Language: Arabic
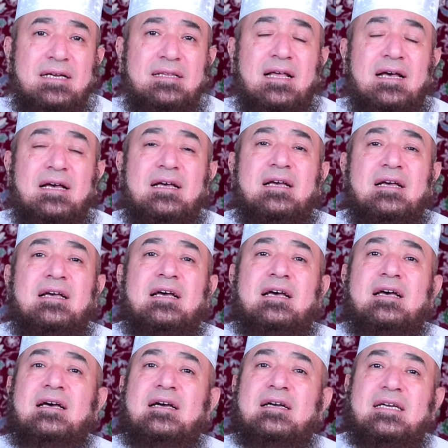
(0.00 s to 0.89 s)
كده
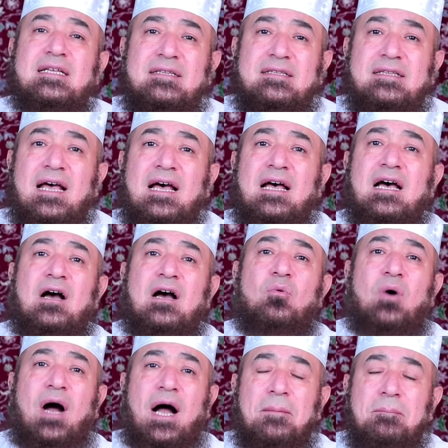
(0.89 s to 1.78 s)
آه، جدها
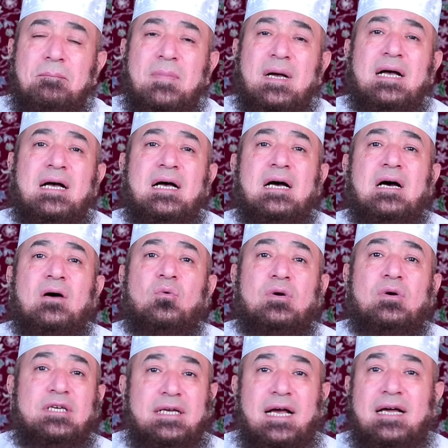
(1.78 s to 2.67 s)
وعمها
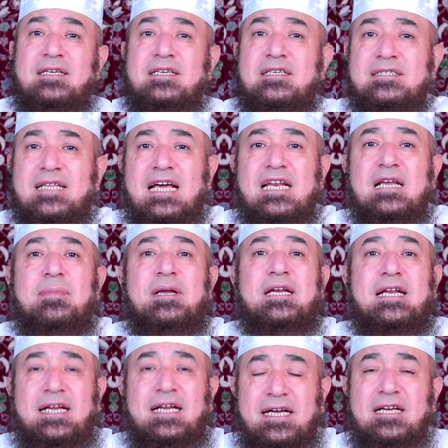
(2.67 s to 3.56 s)
يعني
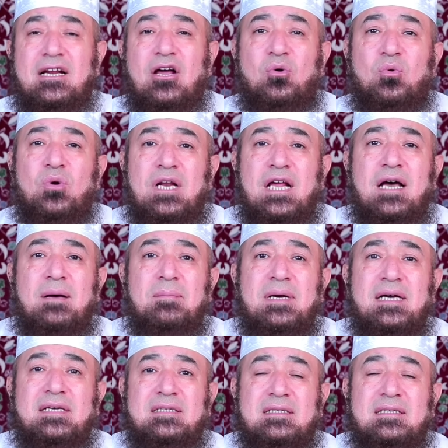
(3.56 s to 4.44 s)
تقريبا العيله كلها
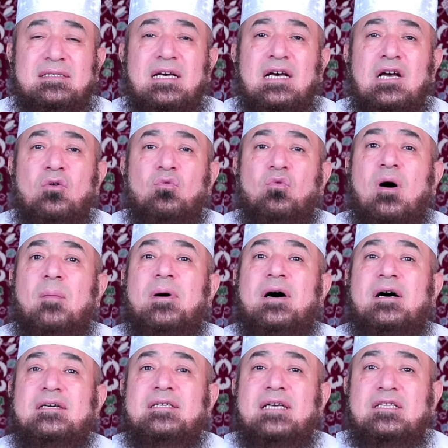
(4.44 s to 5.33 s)
ماتت
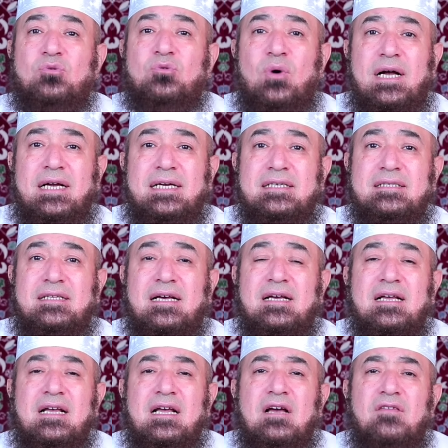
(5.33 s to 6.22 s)
وبقيت
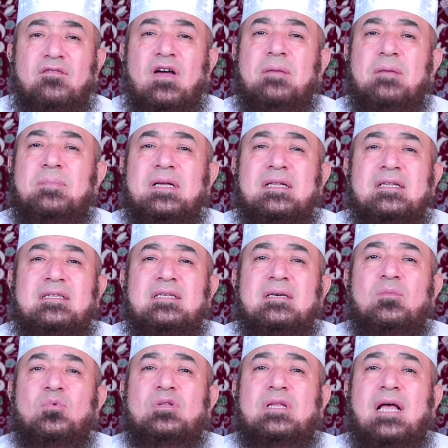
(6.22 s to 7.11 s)
وحيده
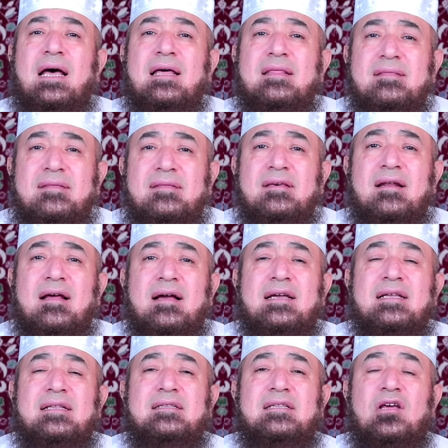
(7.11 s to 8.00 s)
فالبنت متاثره
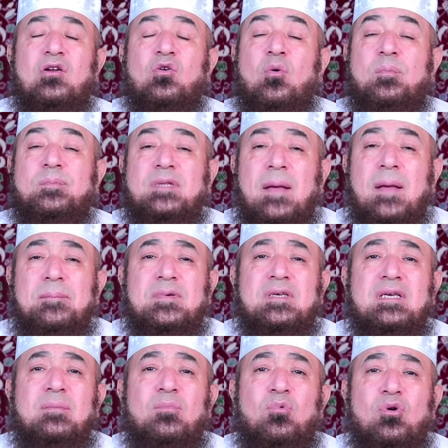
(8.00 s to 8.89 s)
جدا
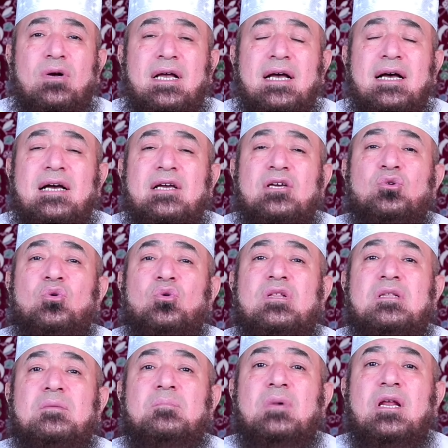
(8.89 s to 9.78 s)
وبتبكي بكاء
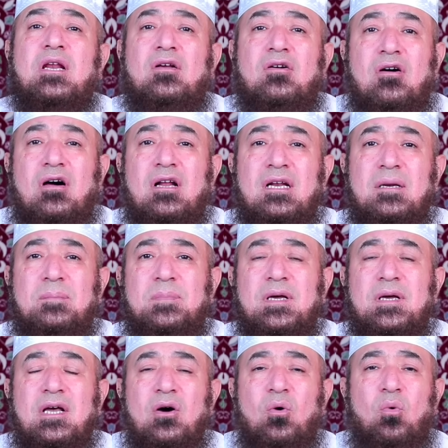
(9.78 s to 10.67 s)
يدمي القلب
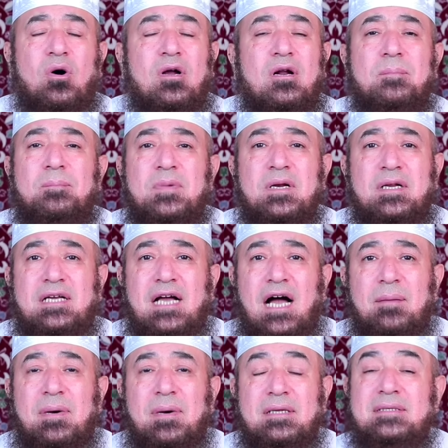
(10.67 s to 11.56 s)
ورب
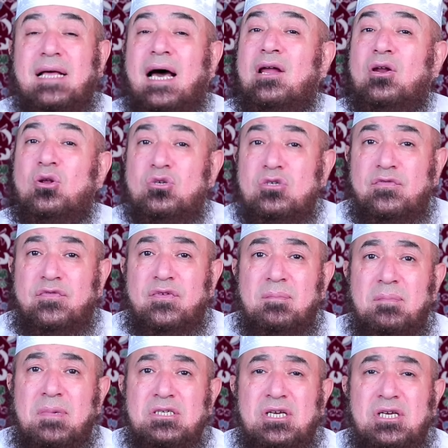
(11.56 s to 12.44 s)
الكعبة تعالوا نشوف
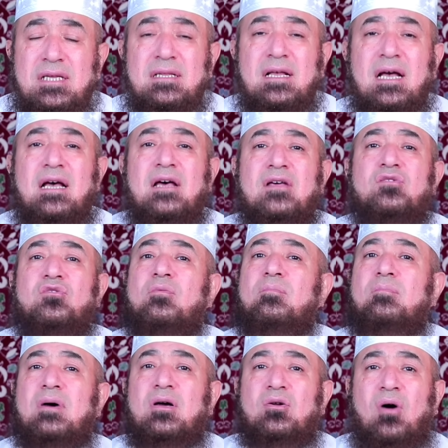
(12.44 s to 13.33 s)
المشهد
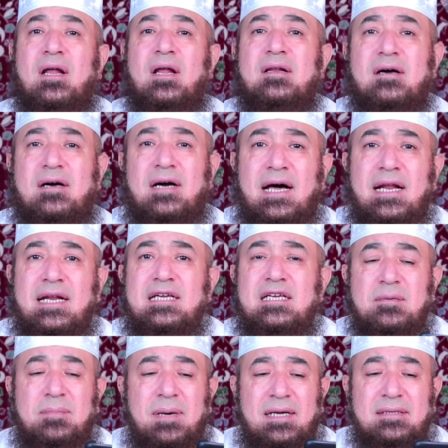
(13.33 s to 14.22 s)
ثم نعلق
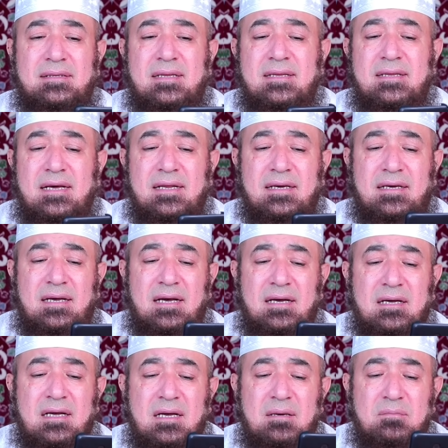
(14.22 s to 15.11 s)
عليه بعد
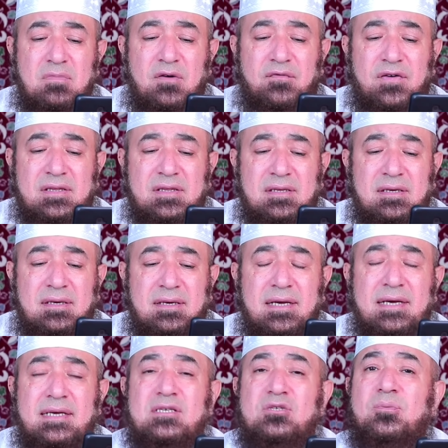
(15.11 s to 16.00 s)
ذلك بفضل
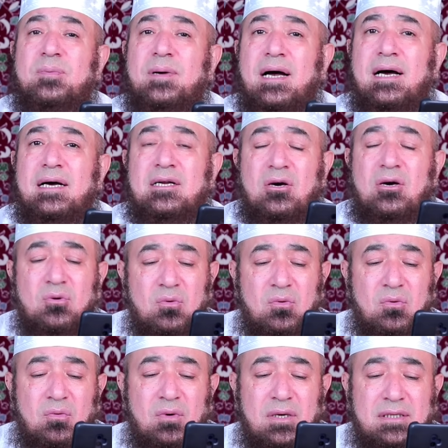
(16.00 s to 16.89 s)
الله
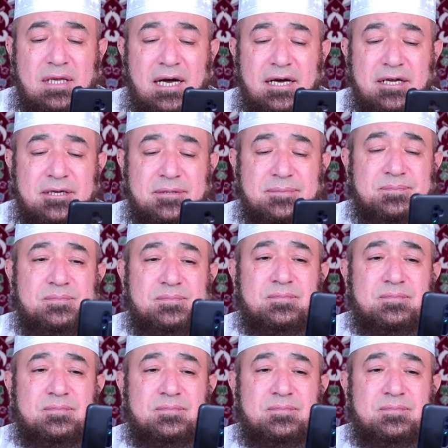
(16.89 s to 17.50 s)
سبحانه وتعالى